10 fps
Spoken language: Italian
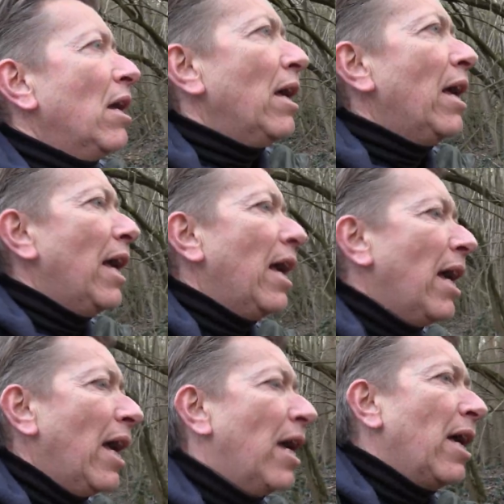
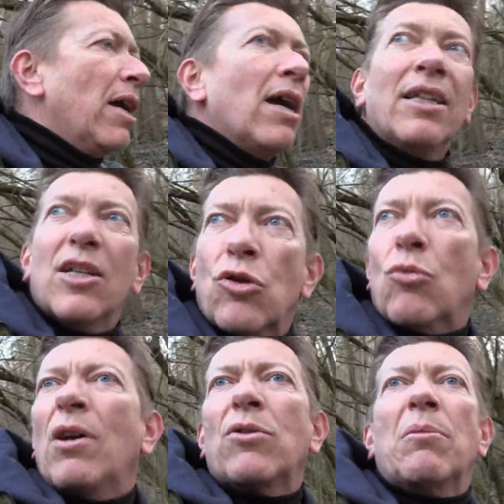e adesso
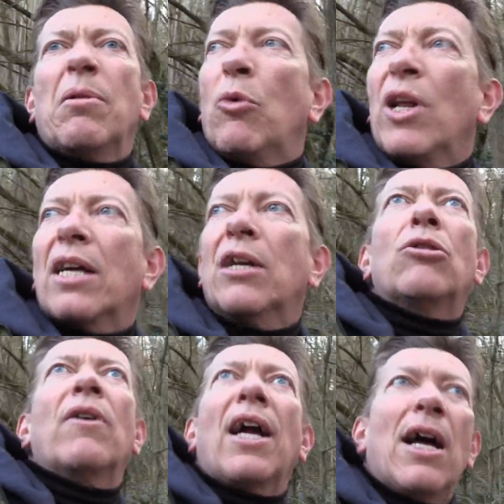qua non sappiamo neanche
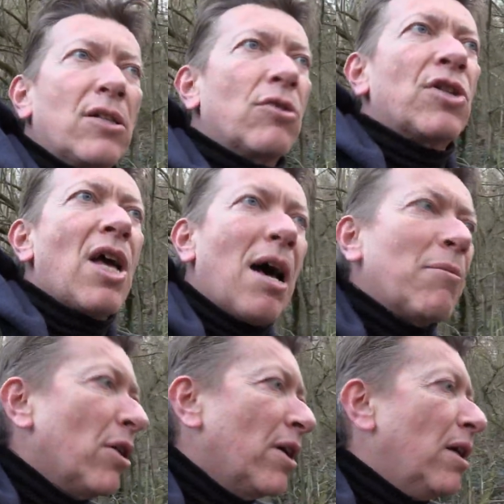dove cazzo siamo